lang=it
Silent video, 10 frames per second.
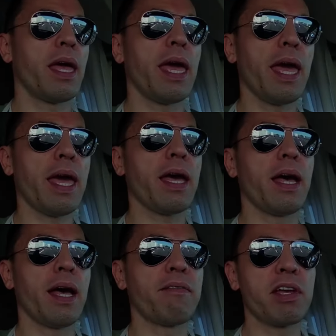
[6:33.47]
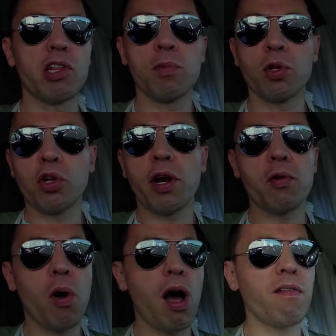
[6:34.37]
e eh, avendo il motore
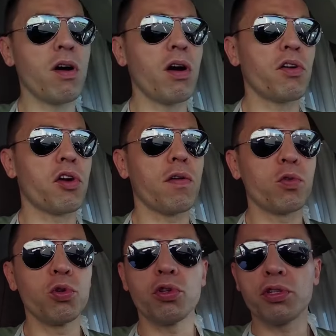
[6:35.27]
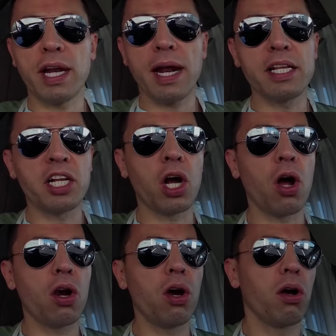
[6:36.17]
nuovo non ho voluto tirargli il
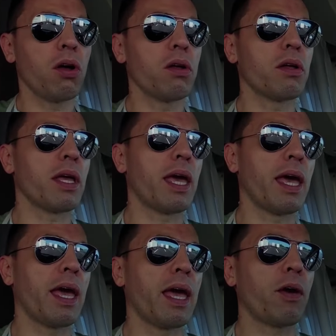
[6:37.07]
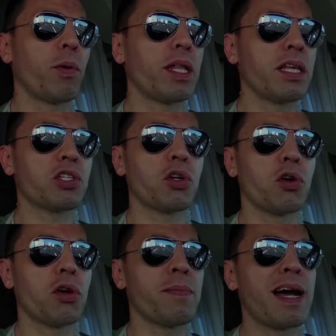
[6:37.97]
collo e quindi
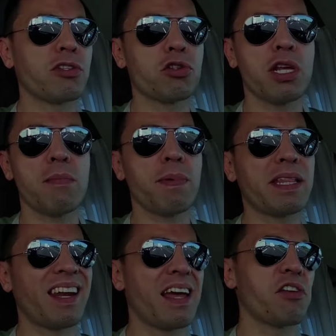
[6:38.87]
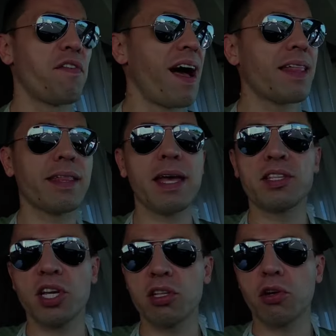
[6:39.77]
sono rimasto sempre tra i 90 e
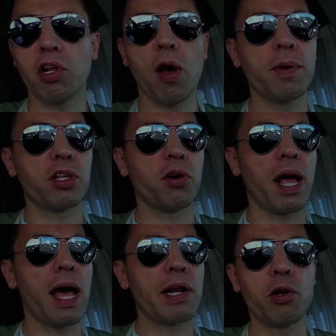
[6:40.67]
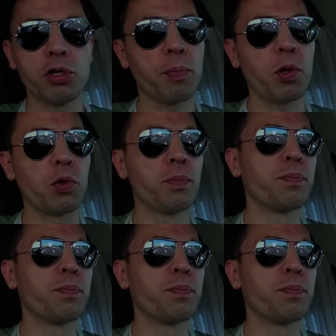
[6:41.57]
i 100 km orari, non di più.